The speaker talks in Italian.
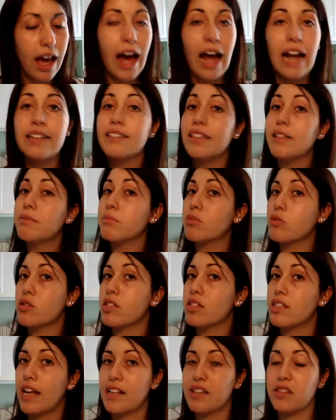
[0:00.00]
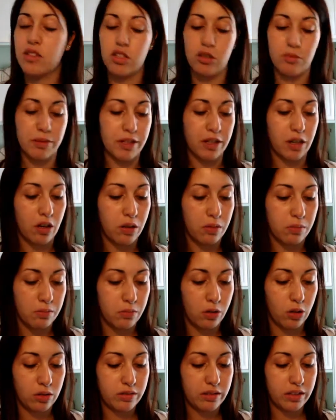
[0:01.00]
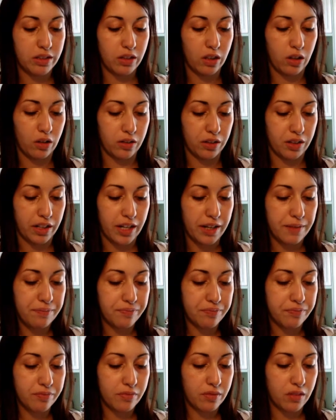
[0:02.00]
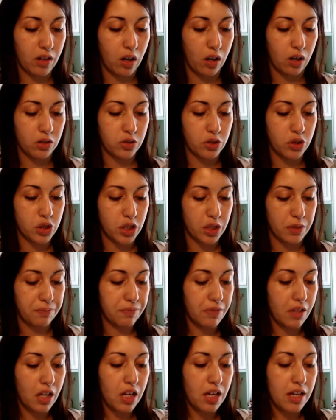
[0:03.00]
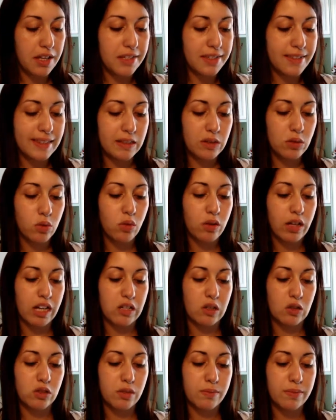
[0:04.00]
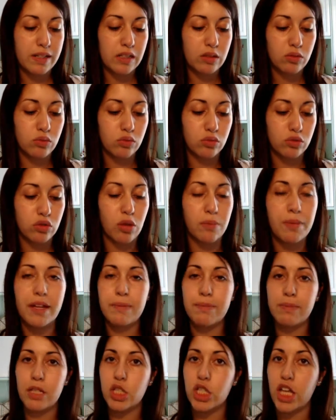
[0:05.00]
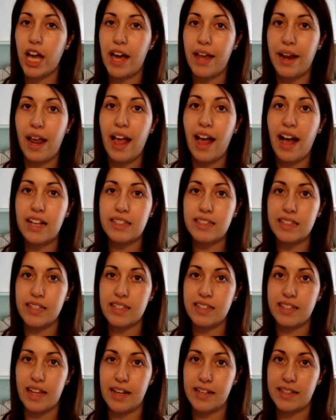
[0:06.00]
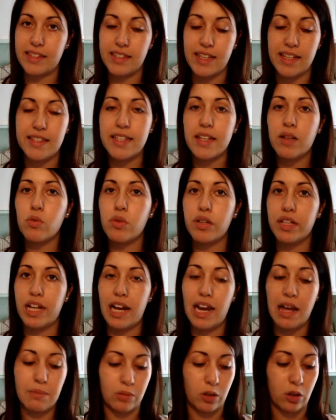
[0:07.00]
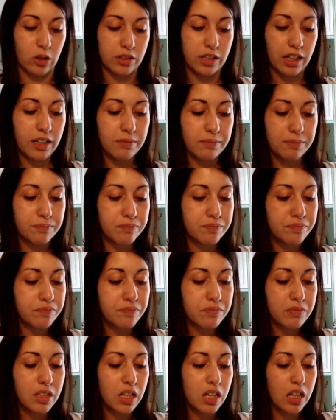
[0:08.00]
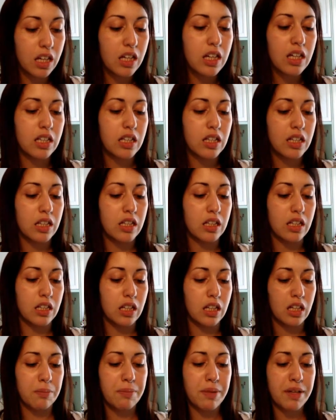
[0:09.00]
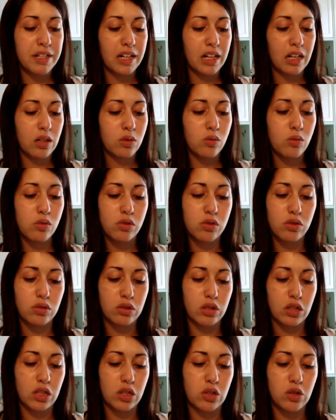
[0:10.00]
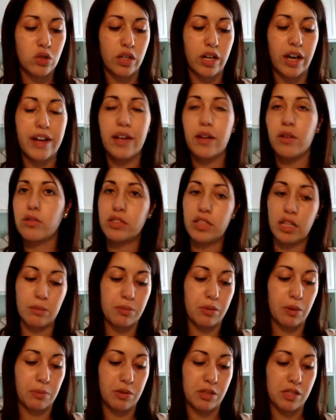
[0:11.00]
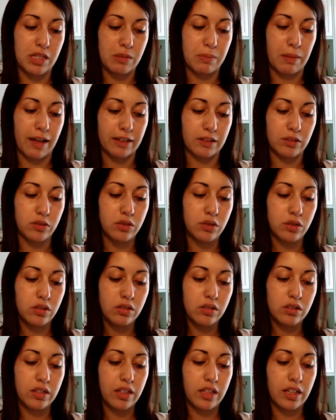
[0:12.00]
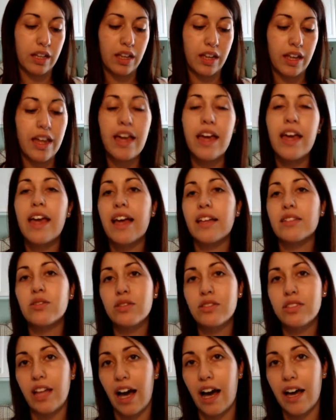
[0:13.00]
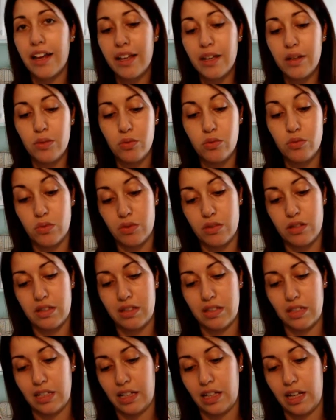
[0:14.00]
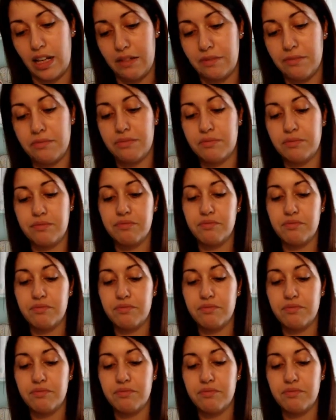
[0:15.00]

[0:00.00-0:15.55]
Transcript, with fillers: Al tempo stesso però molte donne oggi si truccano soprattutto per piacere a se stesse, seguire la moda, eh, per il gusto di giocare con il proprio aspetto e adottare uno stile.